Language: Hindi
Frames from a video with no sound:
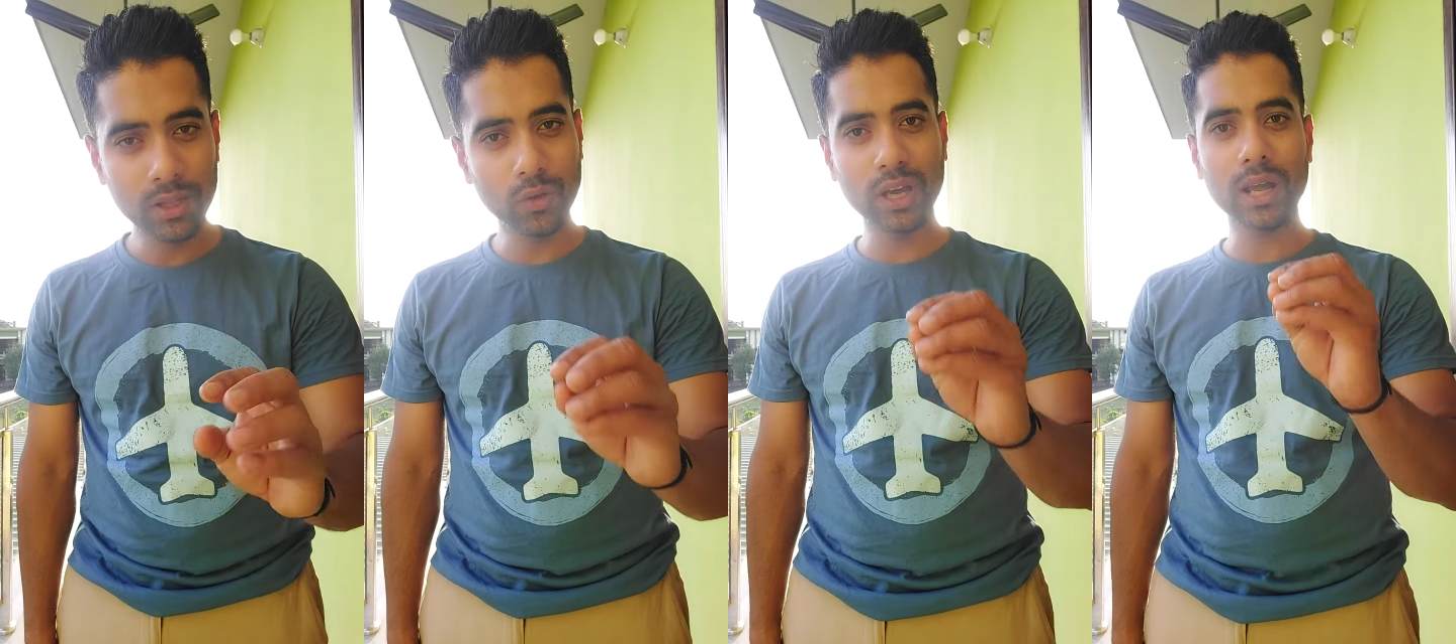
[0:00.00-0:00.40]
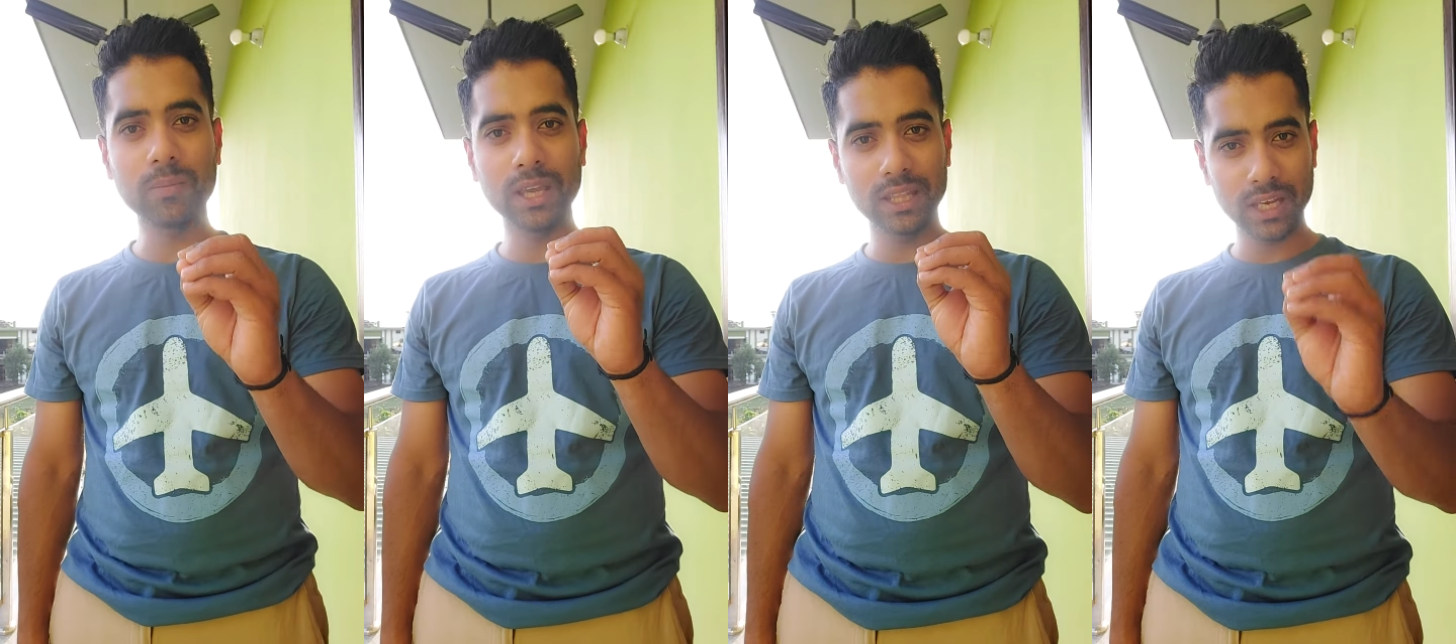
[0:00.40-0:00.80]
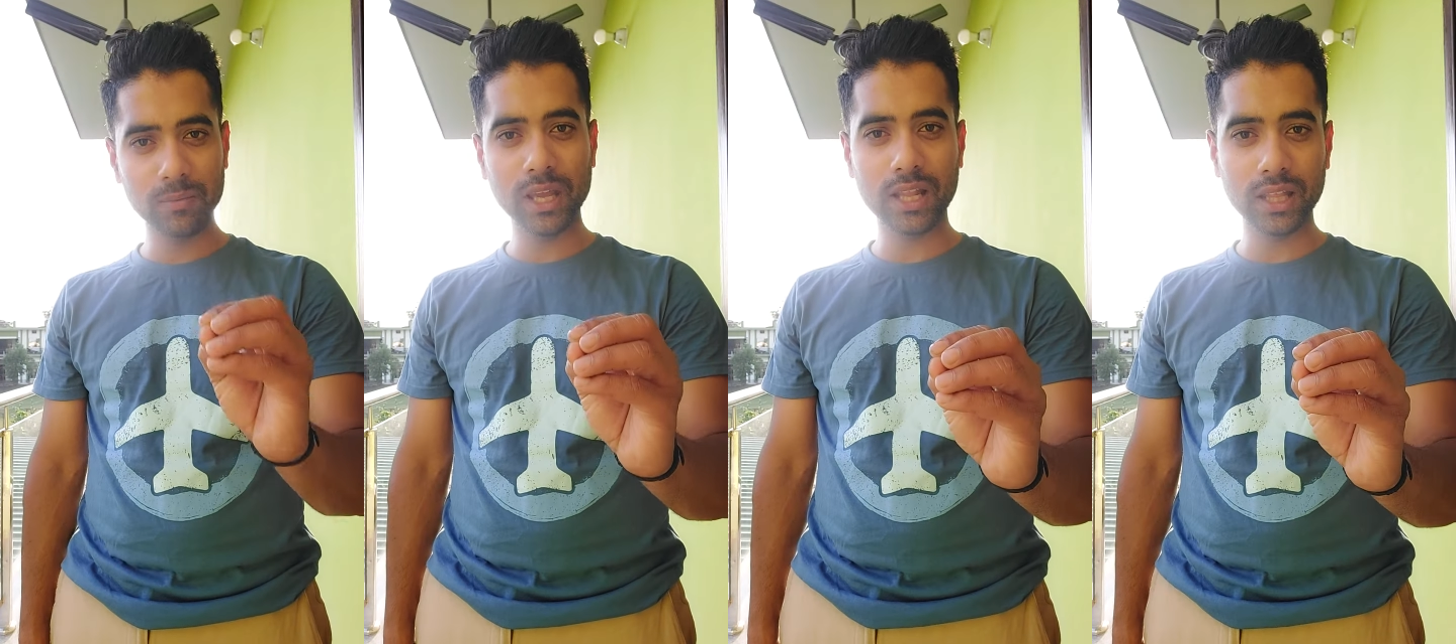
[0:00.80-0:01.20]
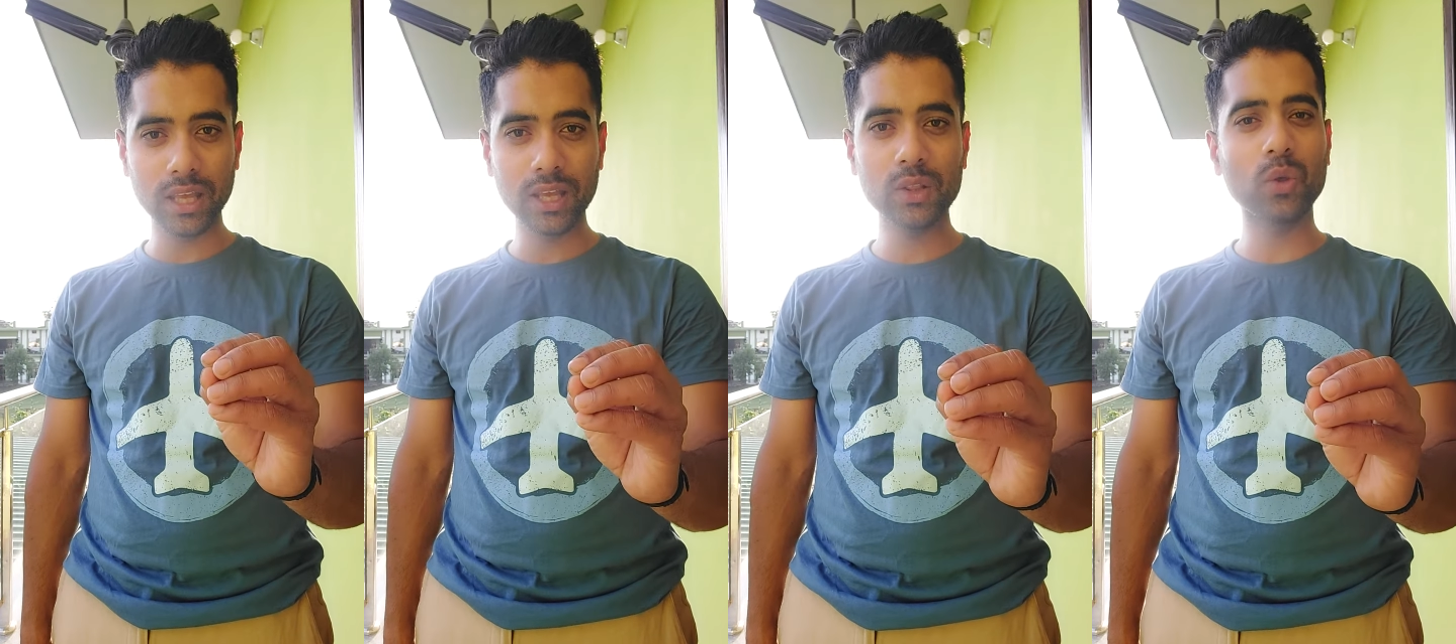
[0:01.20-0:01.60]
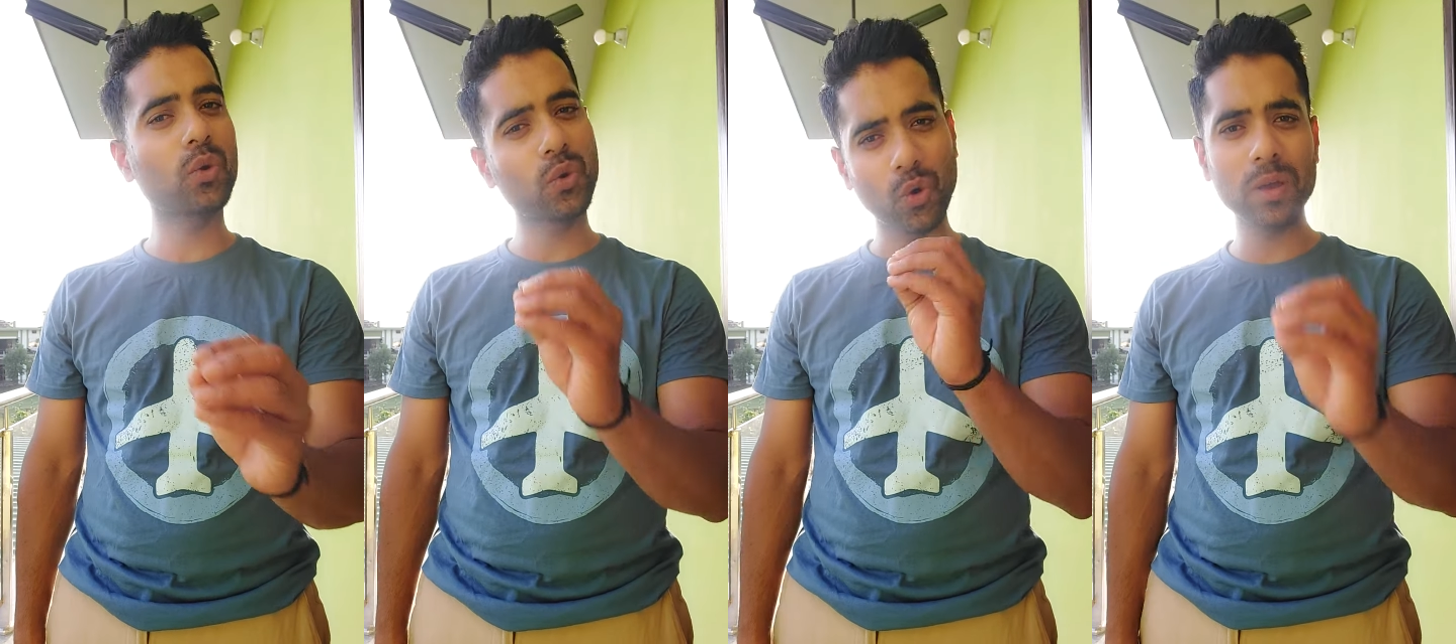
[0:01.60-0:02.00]
तो अगर आपके इतने भी आते हैं तो
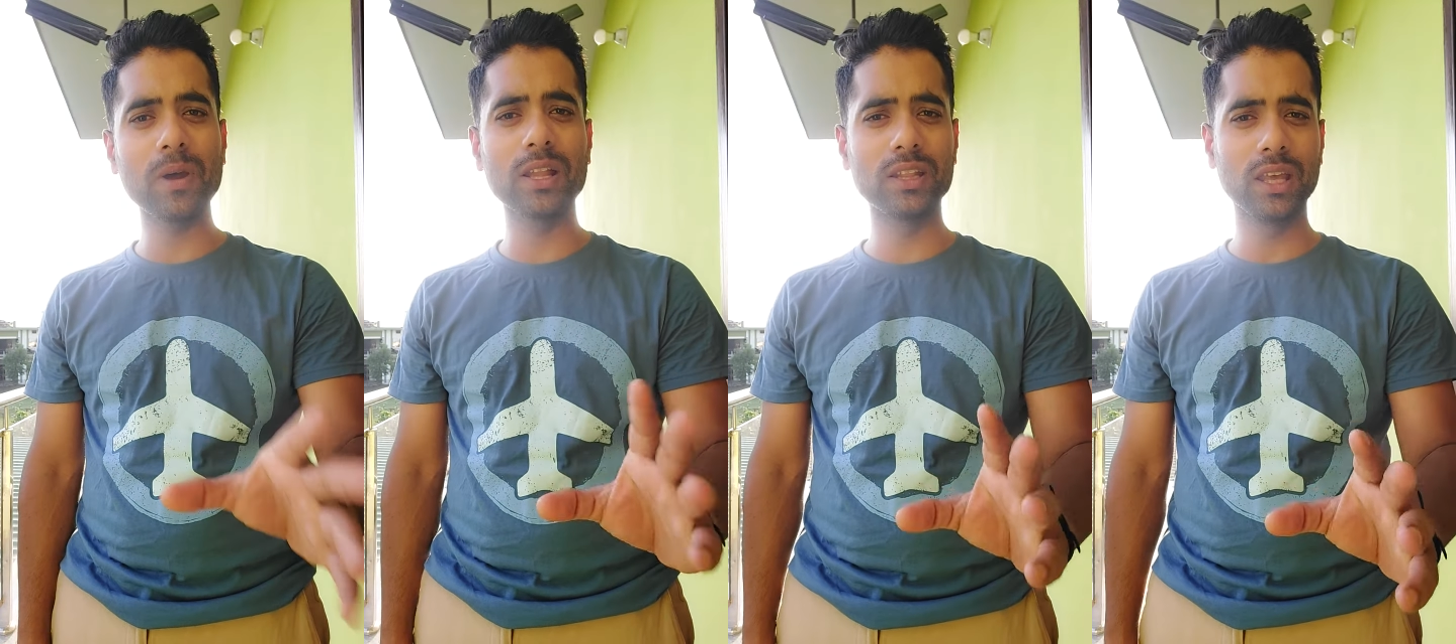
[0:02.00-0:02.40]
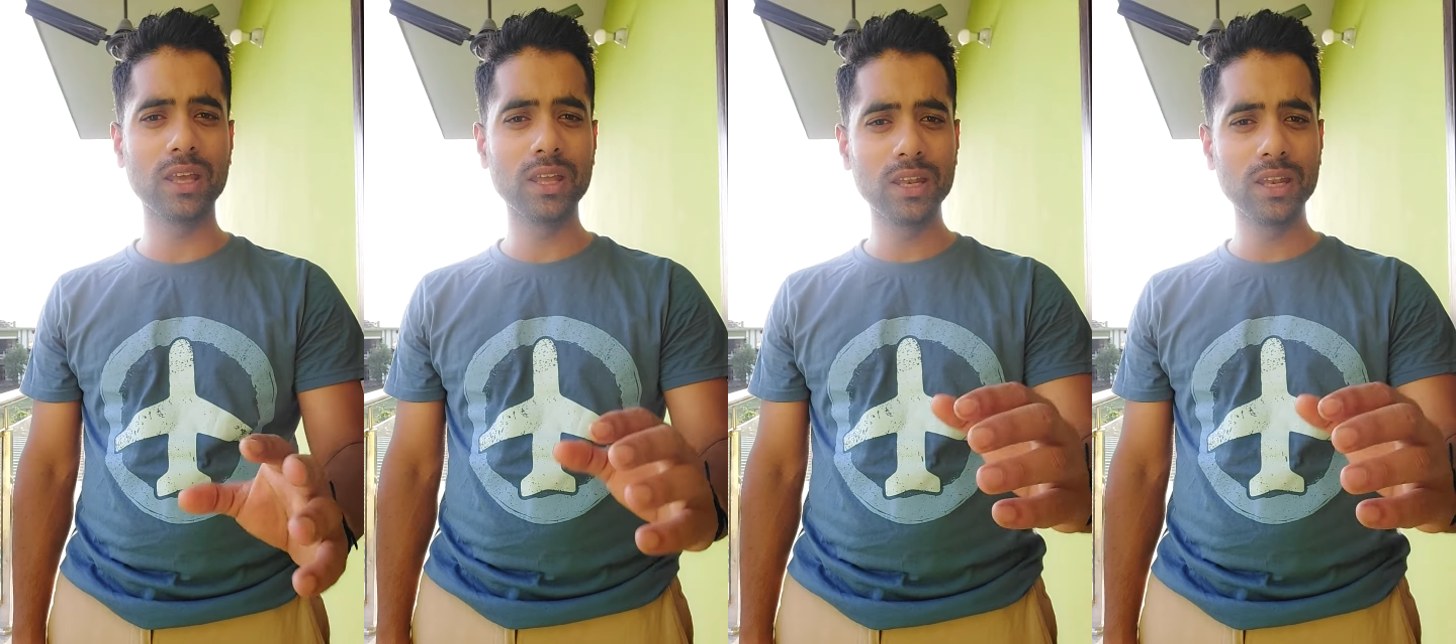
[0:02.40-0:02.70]
कोई बात नहीं